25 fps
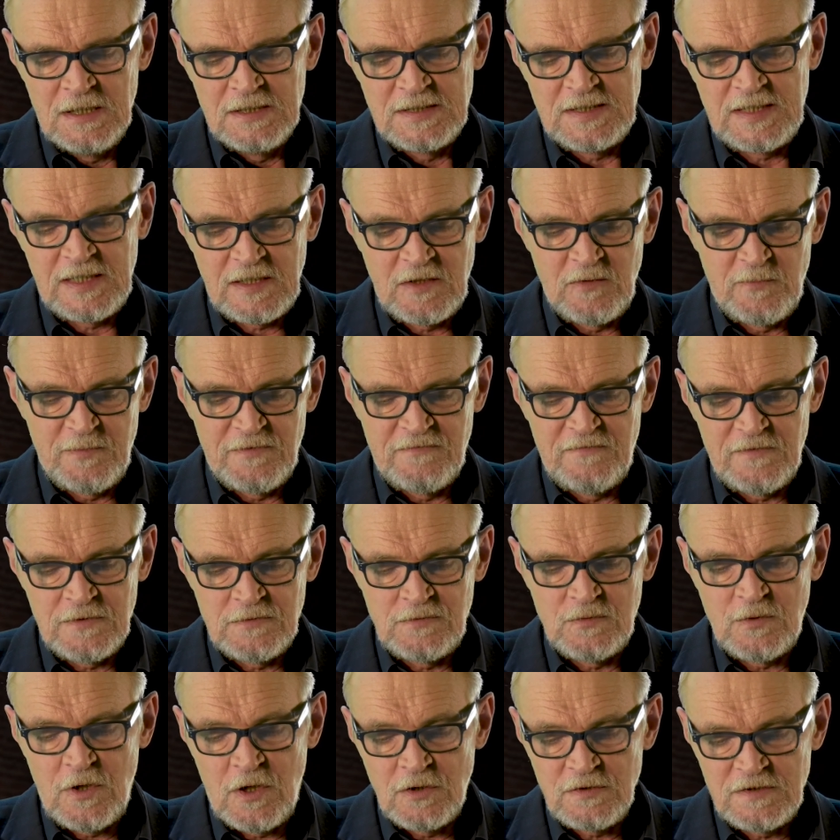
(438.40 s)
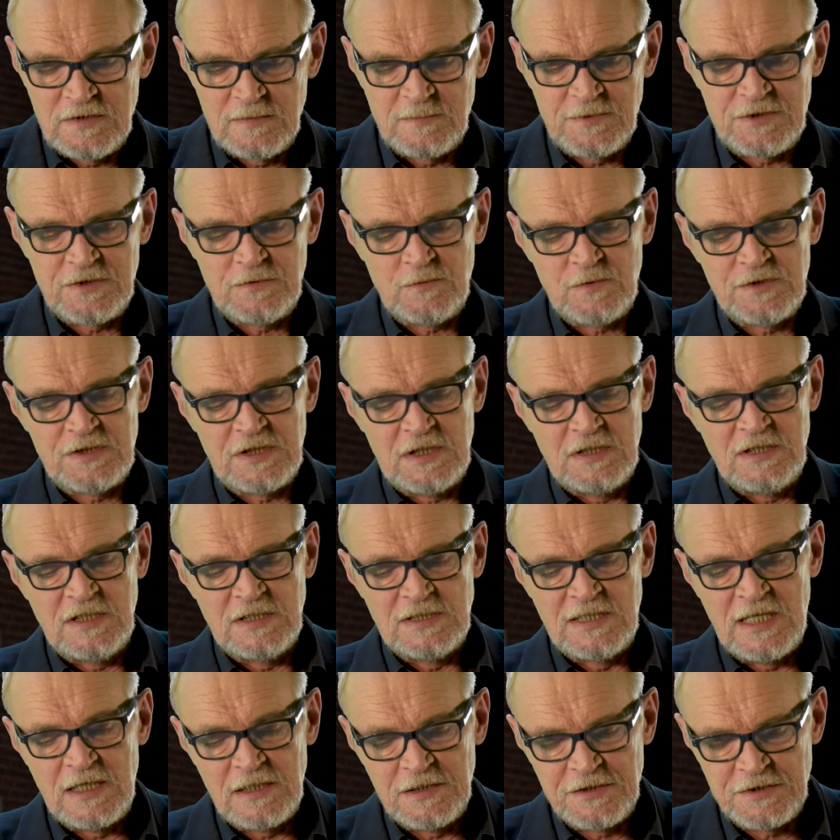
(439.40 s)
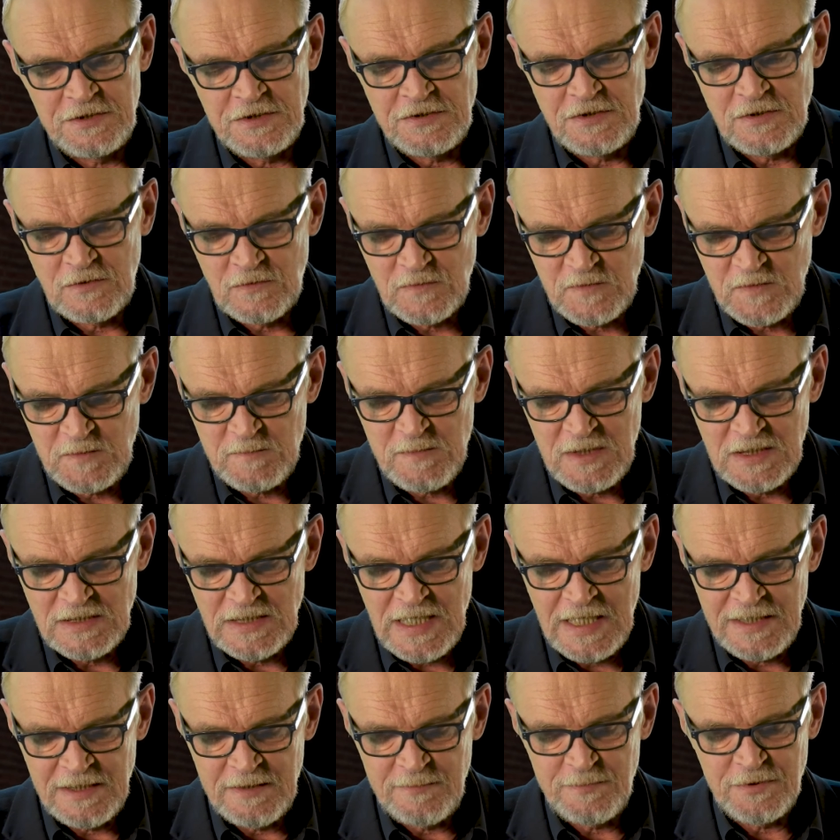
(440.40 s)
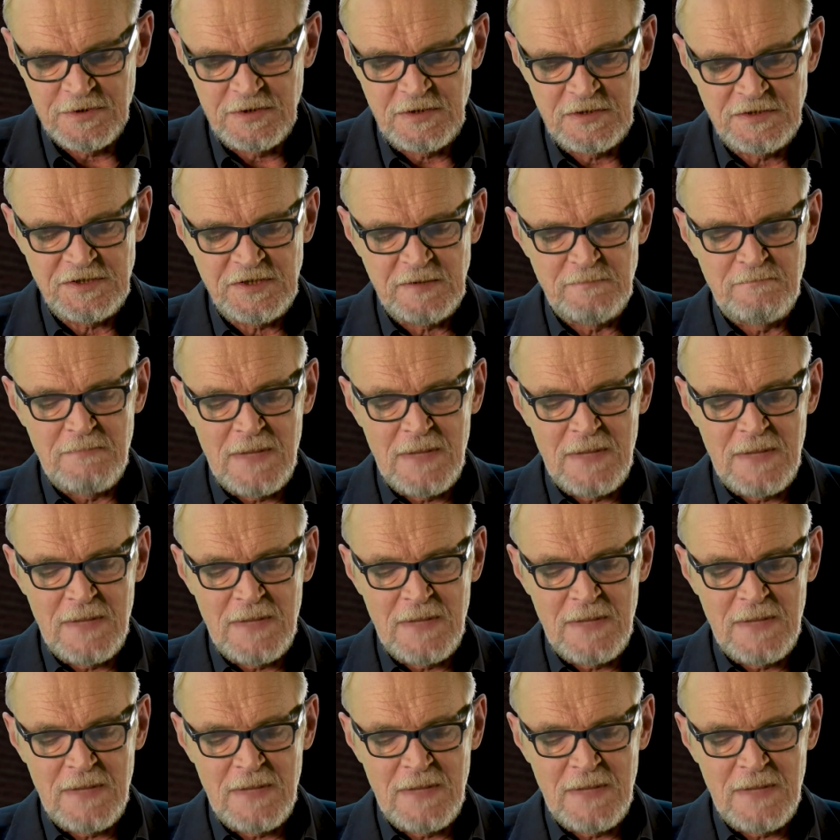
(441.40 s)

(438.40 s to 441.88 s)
Z tego powodu o tym, czy uczeń należycie rozumie dane pojęcie,